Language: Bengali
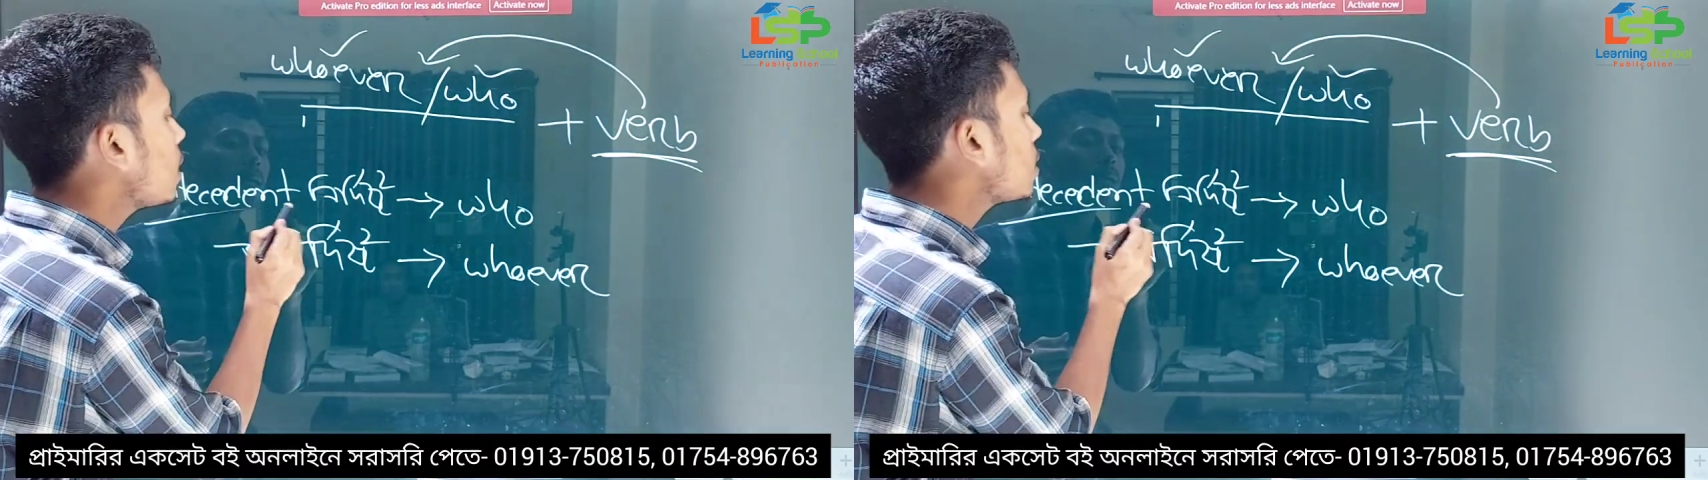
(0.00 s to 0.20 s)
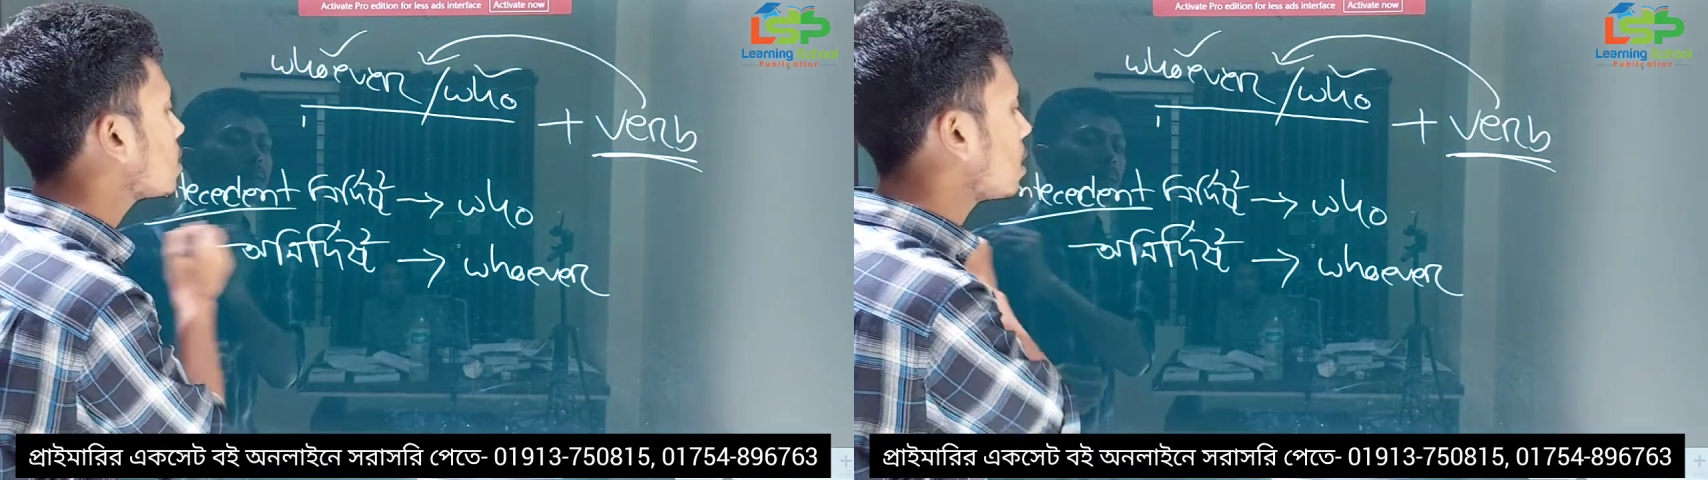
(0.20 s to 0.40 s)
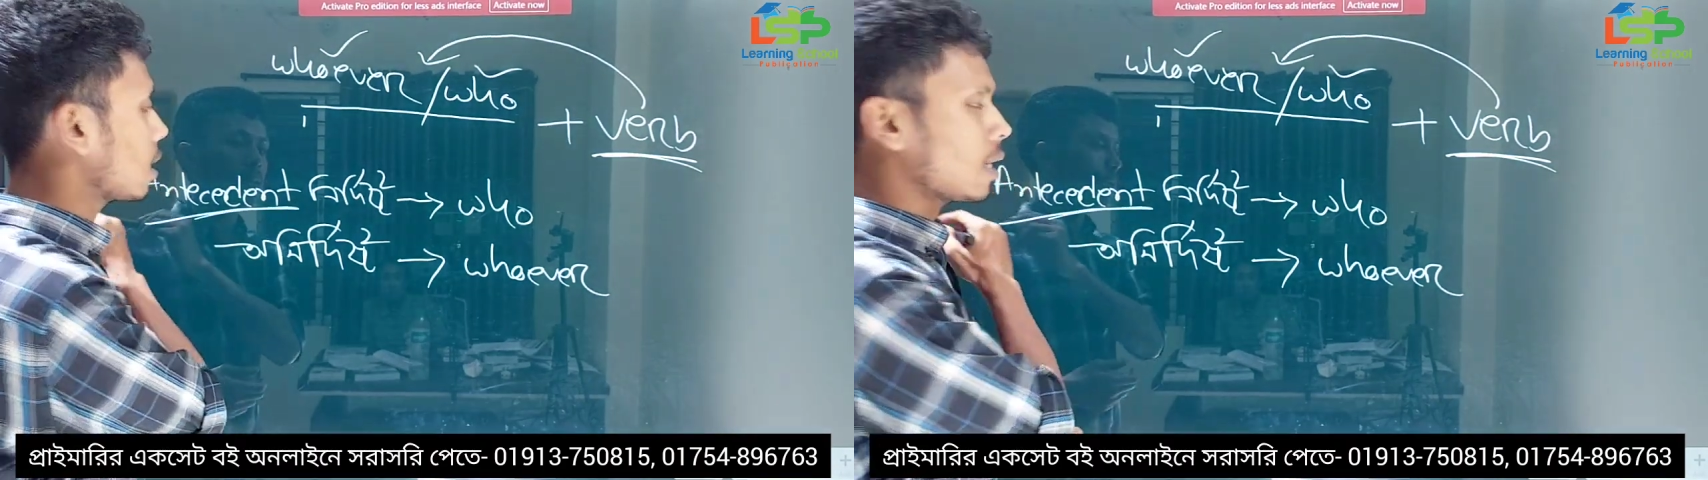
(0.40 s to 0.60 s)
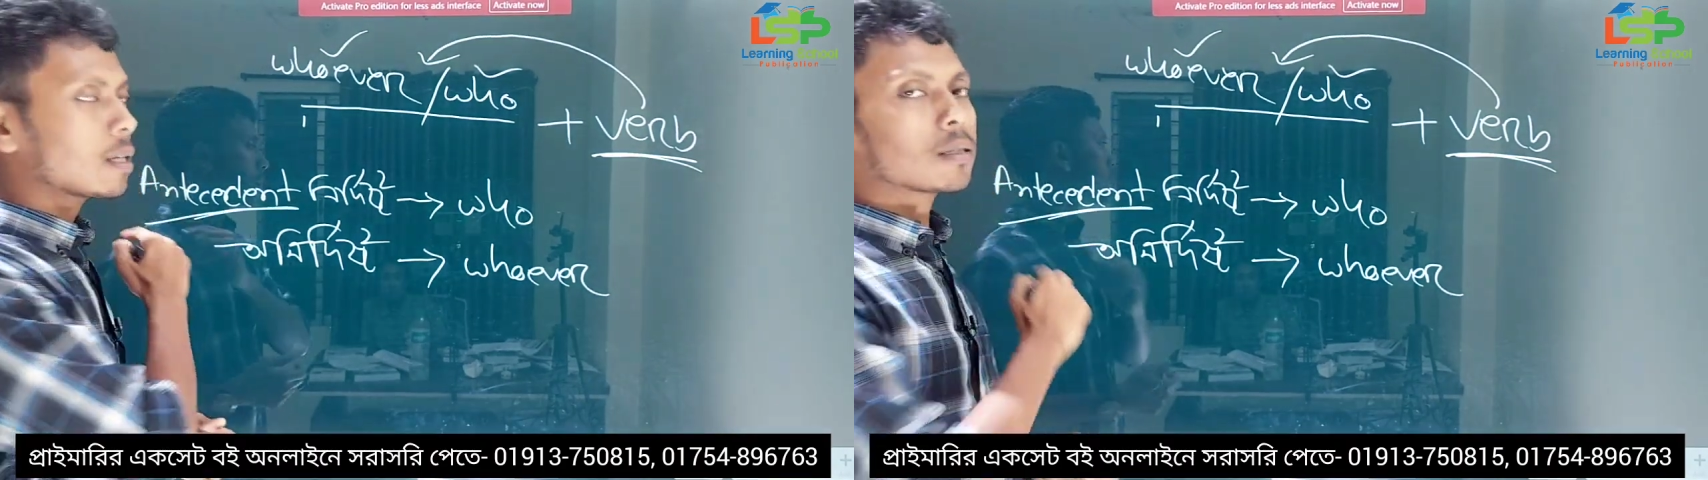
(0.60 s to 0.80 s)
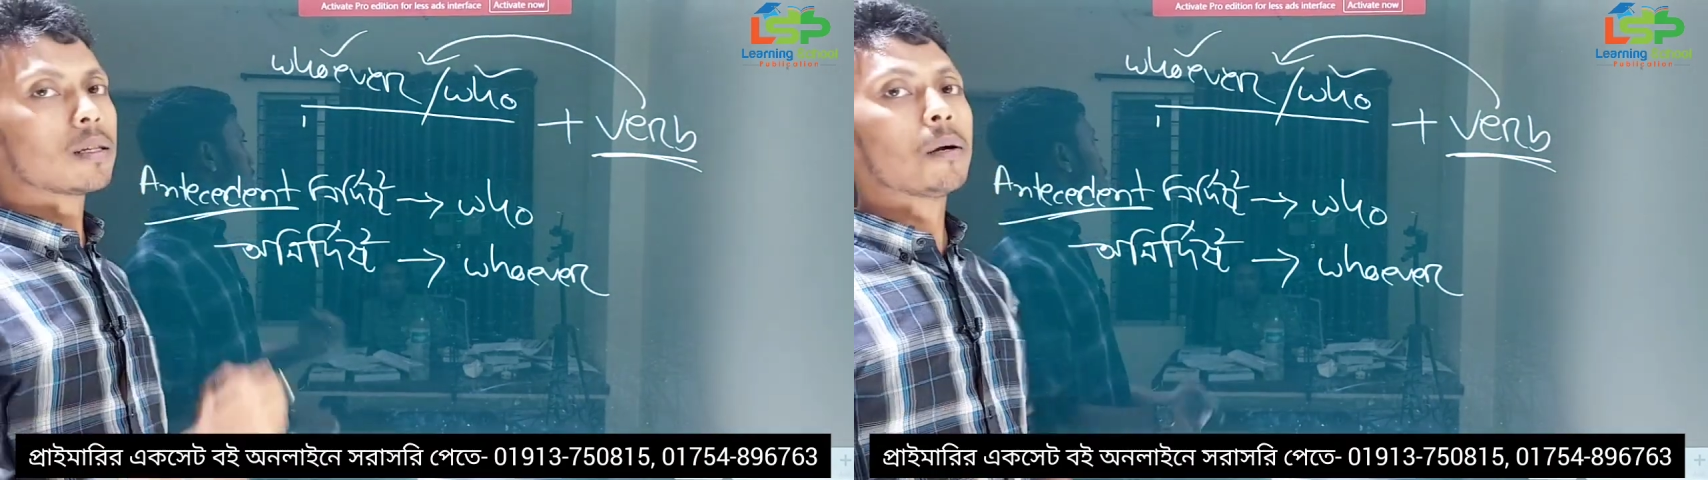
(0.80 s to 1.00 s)
অ্যান্টিসিডেন্ট
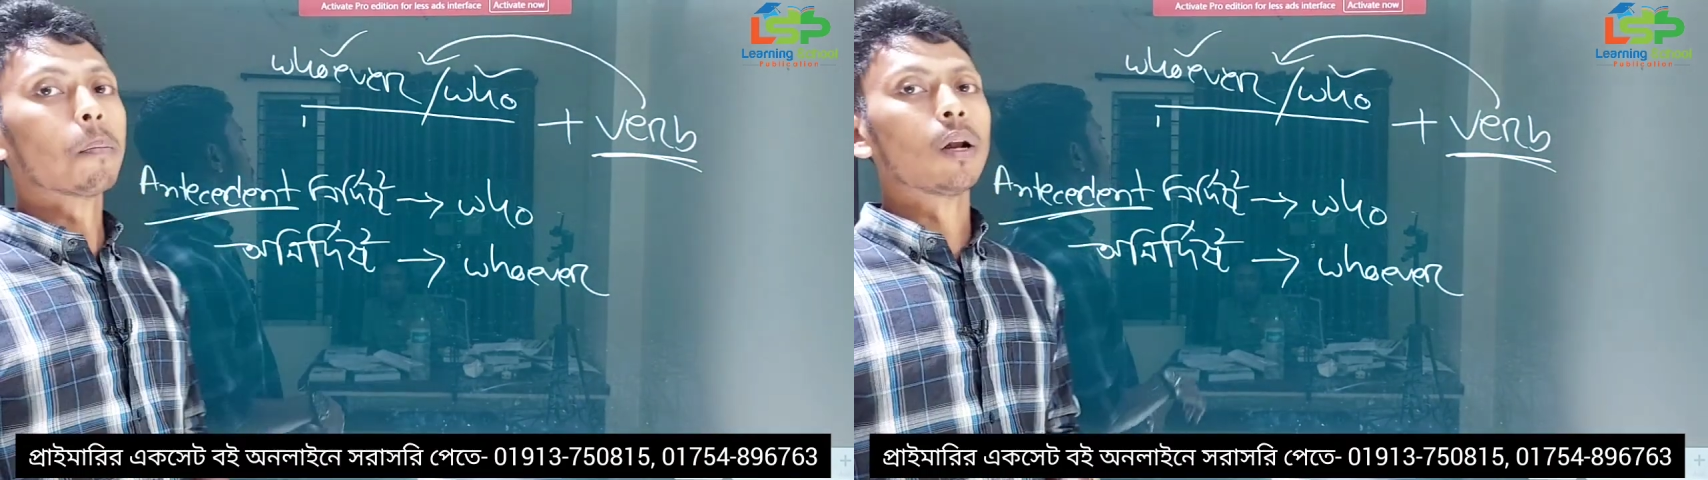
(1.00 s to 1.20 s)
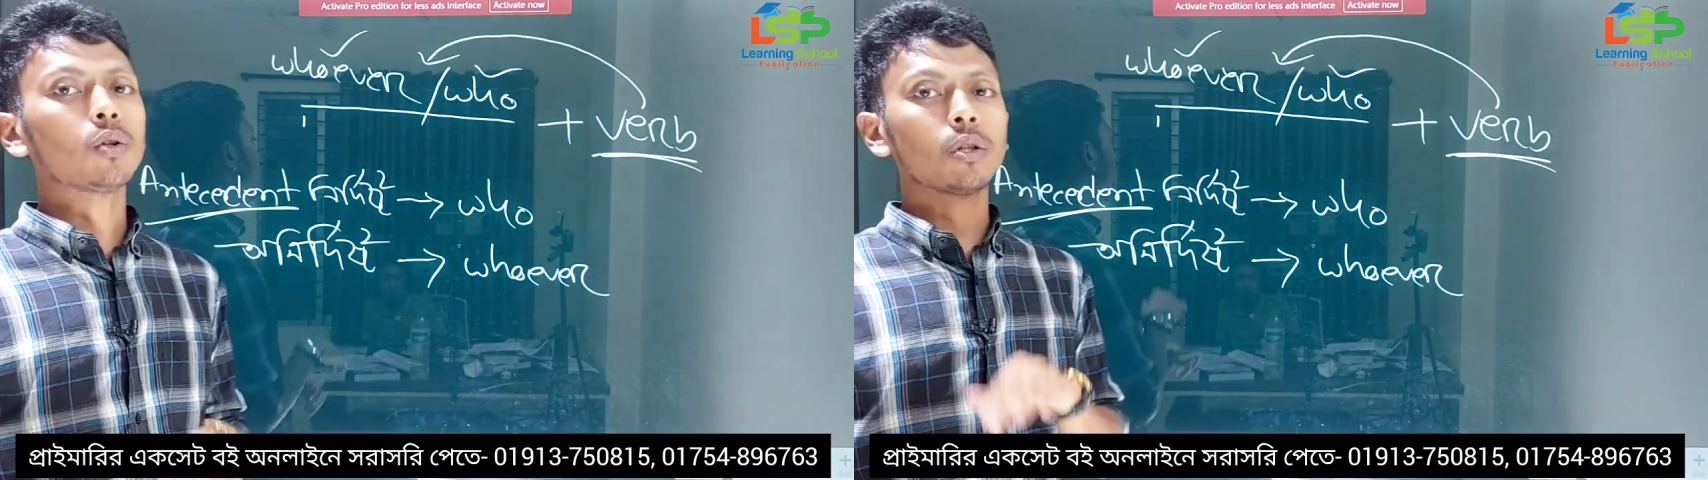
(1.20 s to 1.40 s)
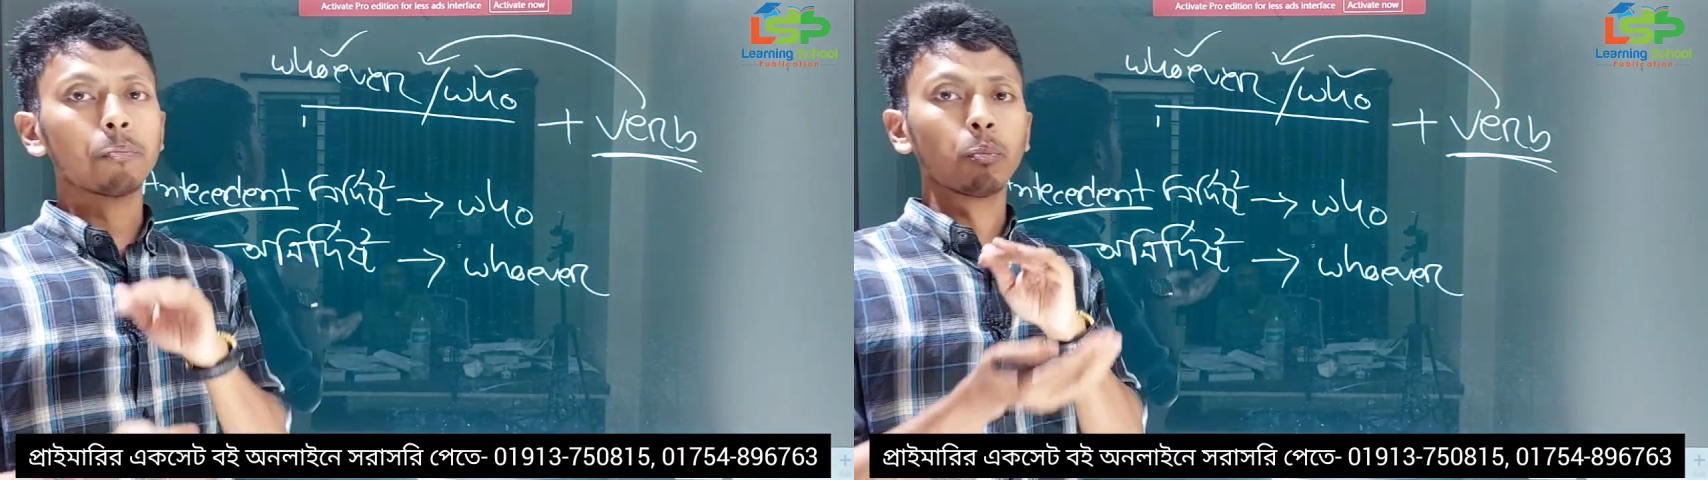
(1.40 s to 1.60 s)
অ্যান্টিসিডেন্ট মানে হচ্ছে